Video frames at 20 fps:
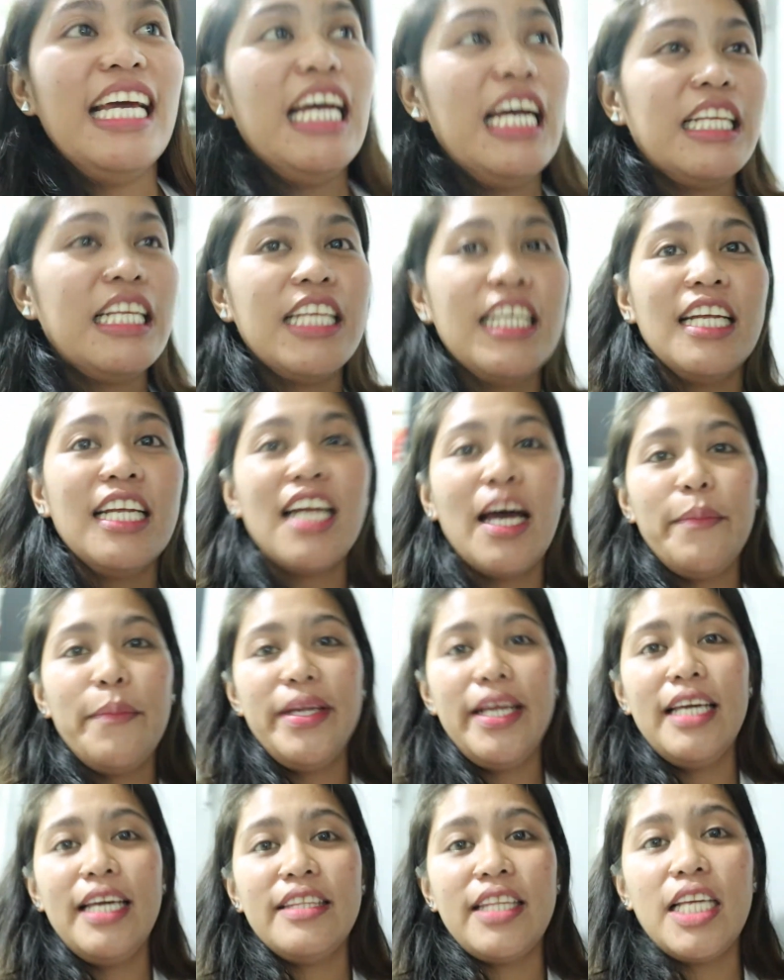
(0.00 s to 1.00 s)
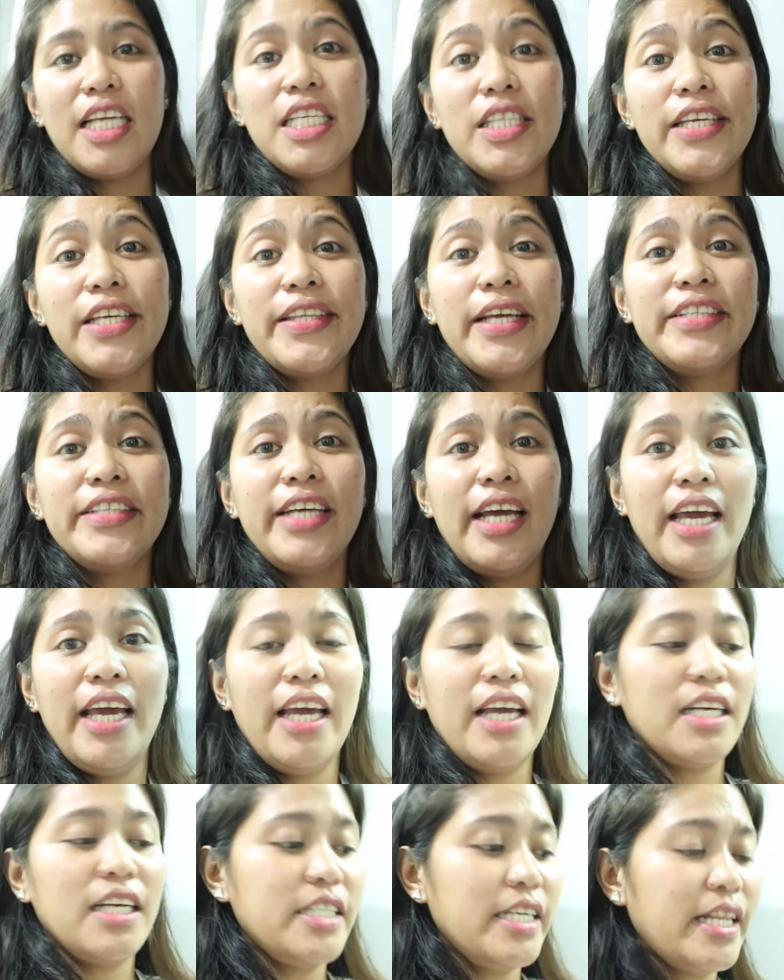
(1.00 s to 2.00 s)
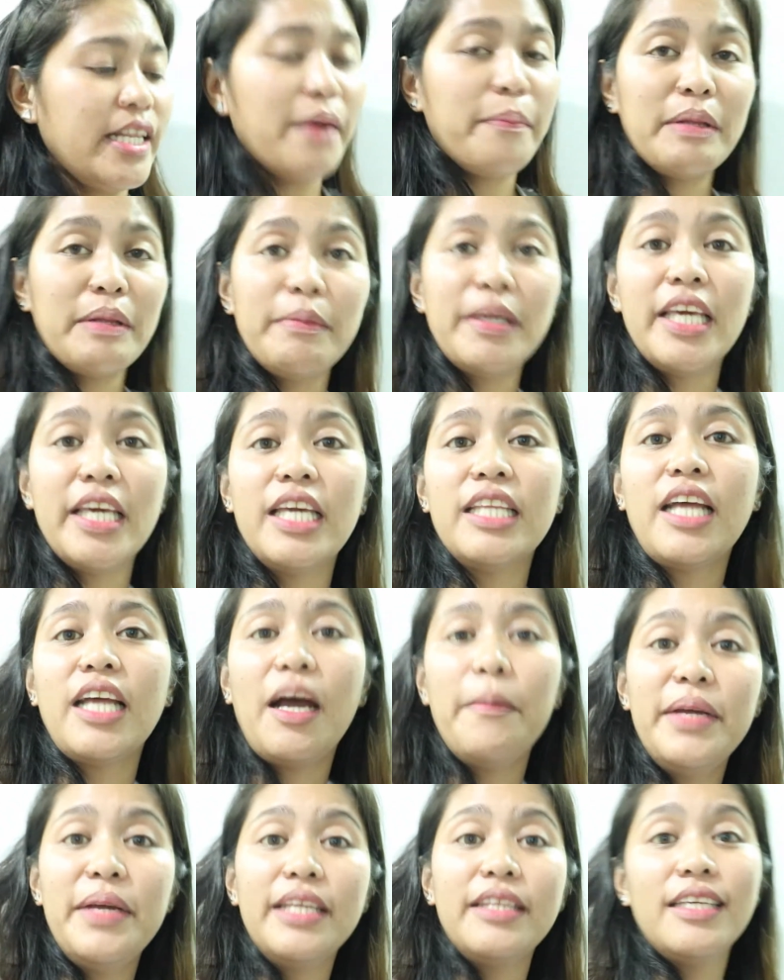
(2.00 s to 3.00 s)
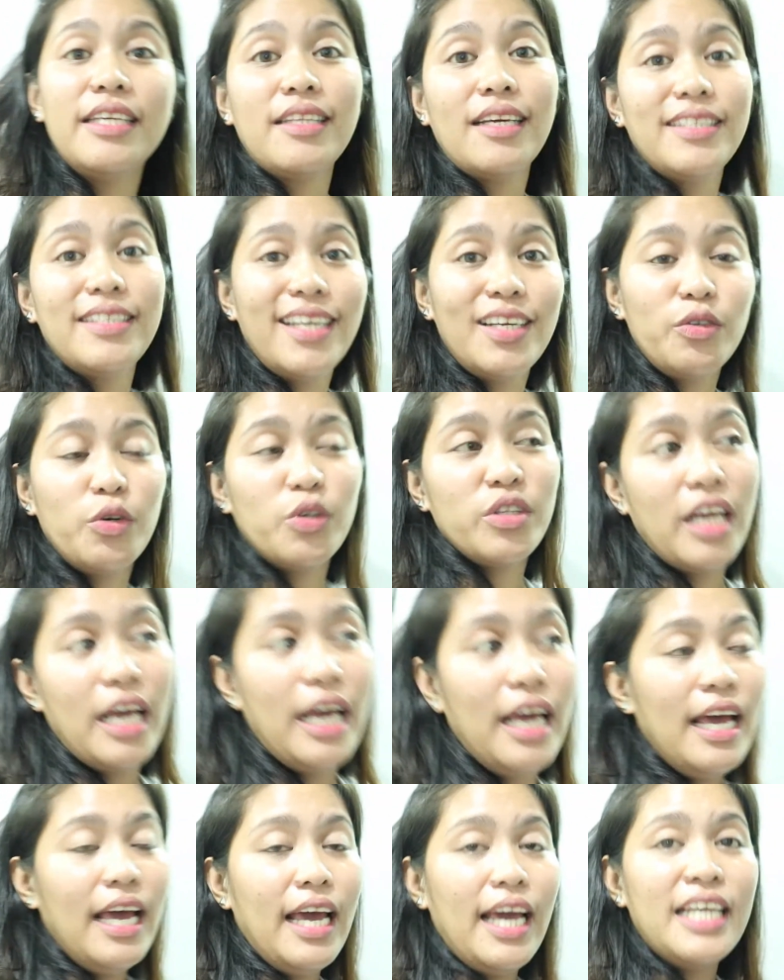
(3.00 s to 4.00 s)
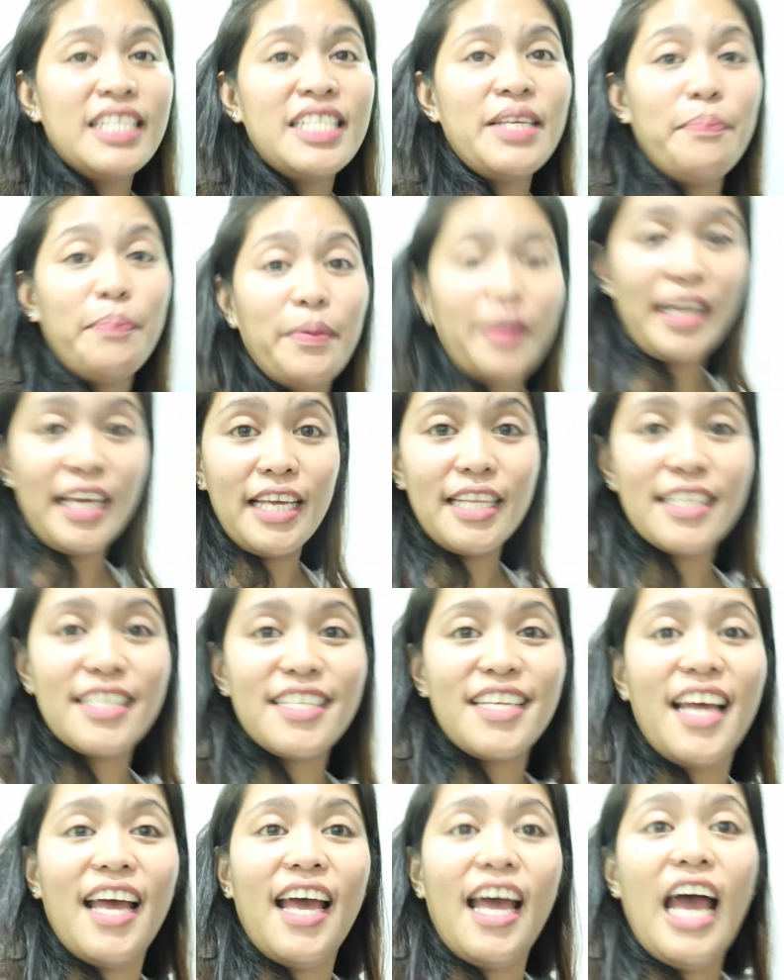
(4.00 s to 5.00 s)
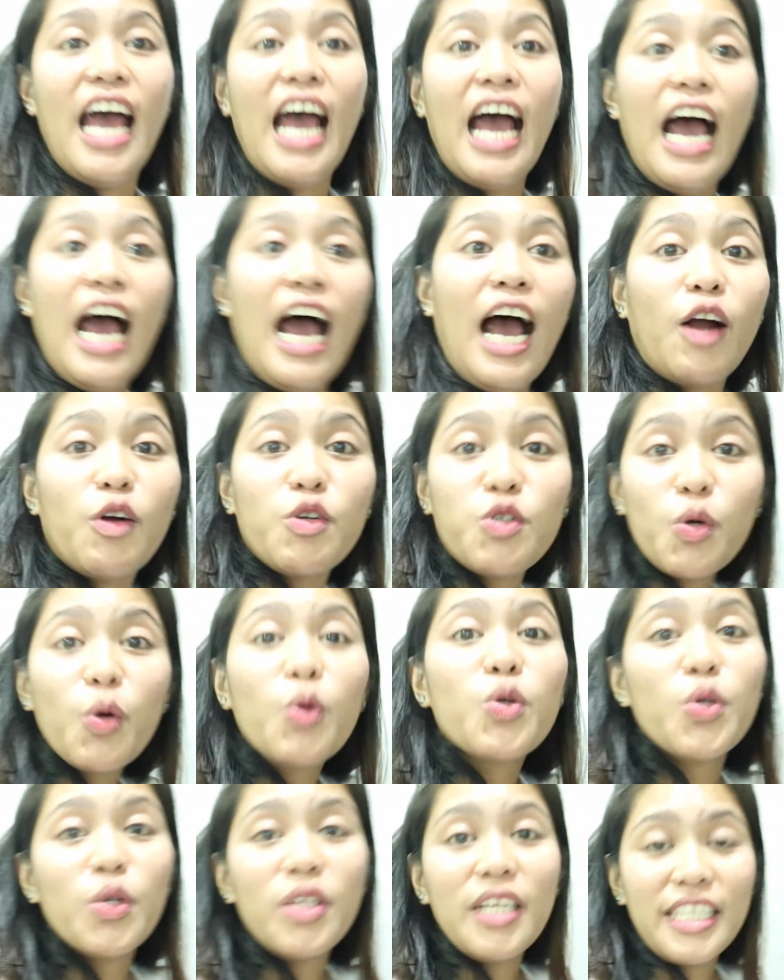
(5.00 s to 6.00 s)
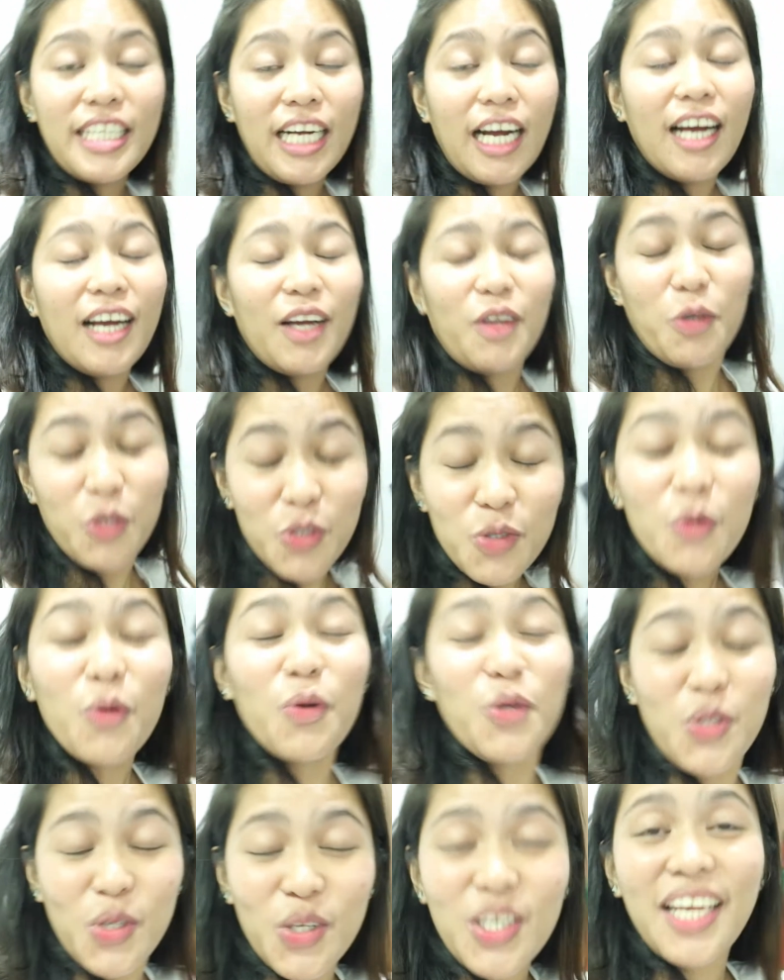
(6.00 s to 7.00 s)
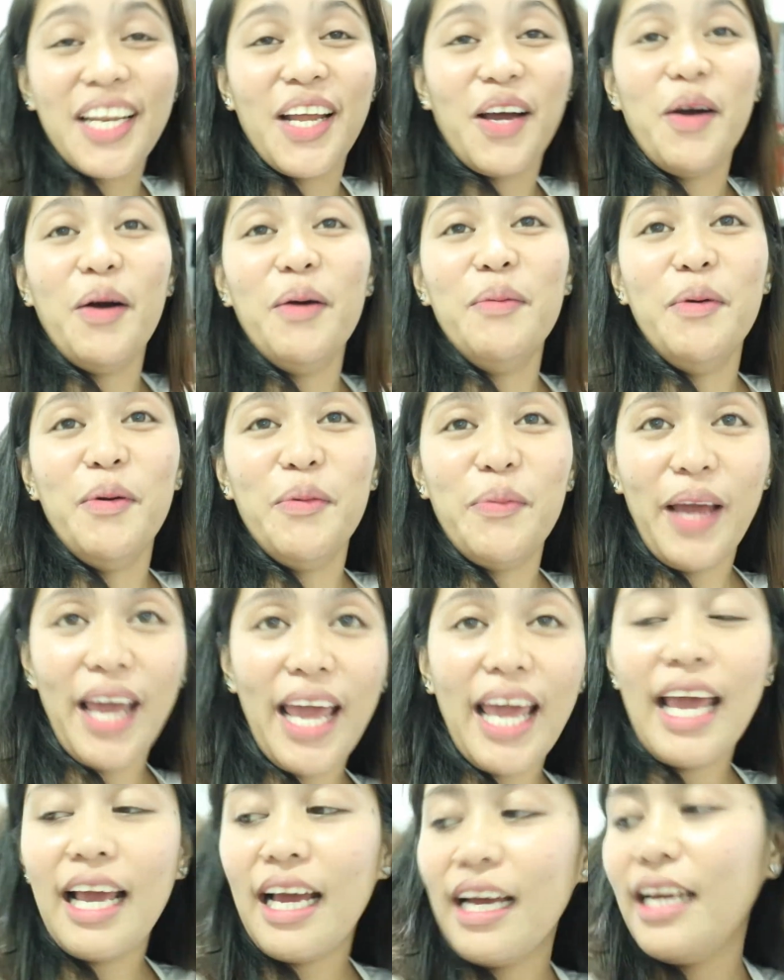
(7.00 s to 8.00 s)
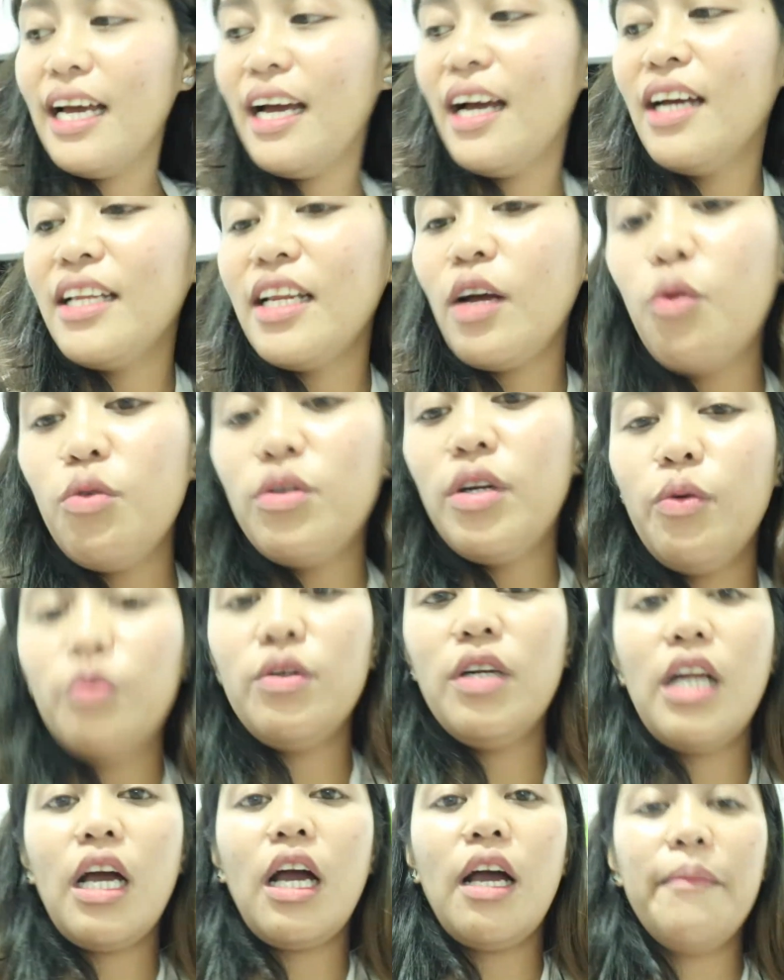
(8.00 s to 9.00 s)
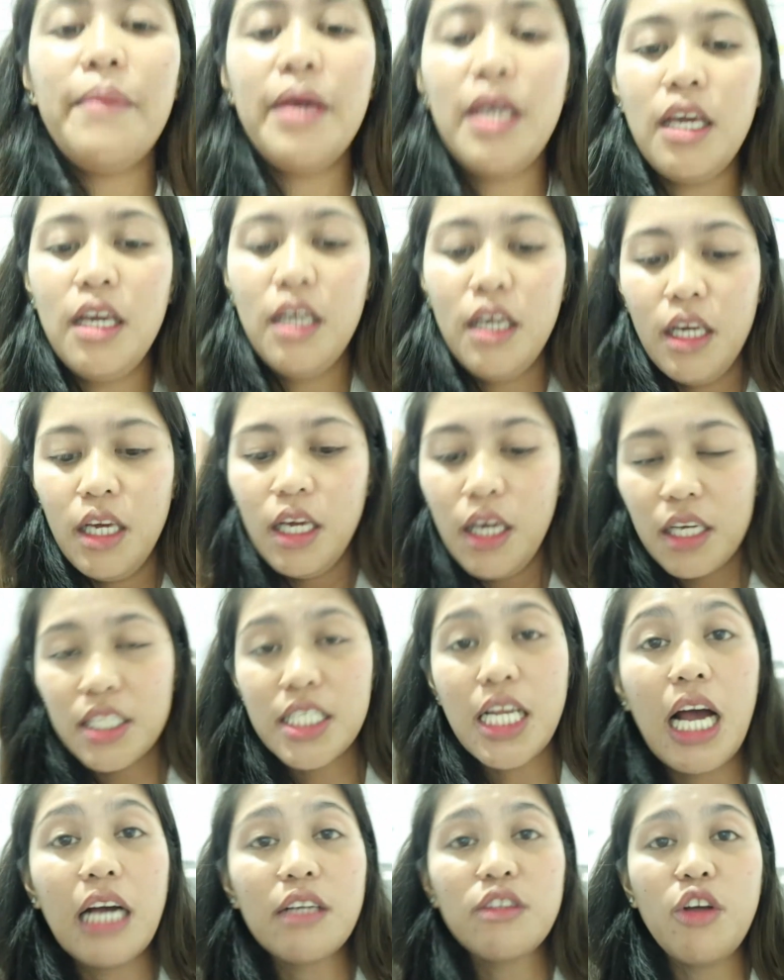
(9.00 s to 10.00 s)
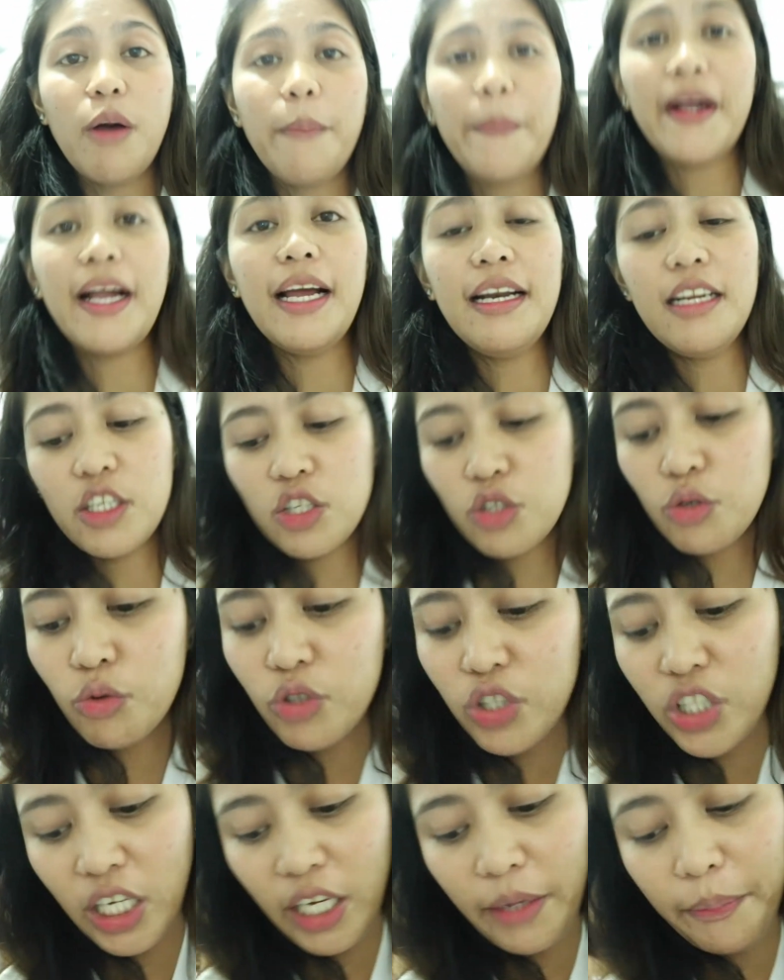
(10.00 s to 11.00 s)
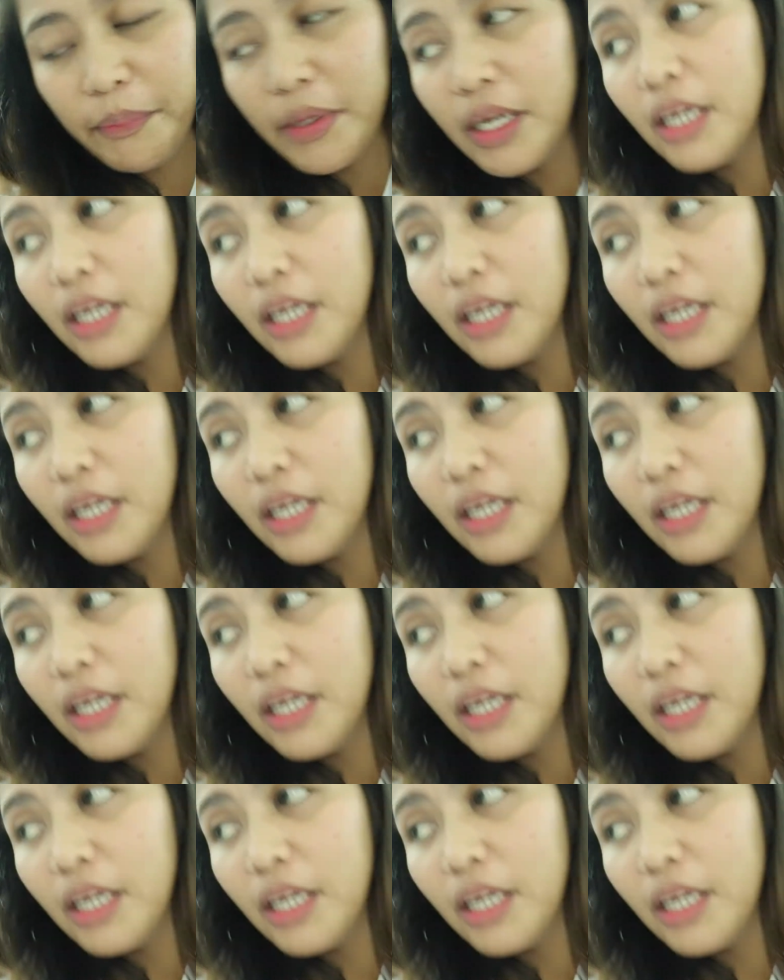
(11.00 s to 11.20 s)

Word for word: Hindi na namin nahintay si Tita Che kasi dapat magkikita kami ni Tita Che doon. Eh si Prince, gusto-gusto na siyang, gustong-gusto niya ng umuwi. Kaya naku, nauna na kami. Sakto, pag alis nung jeep,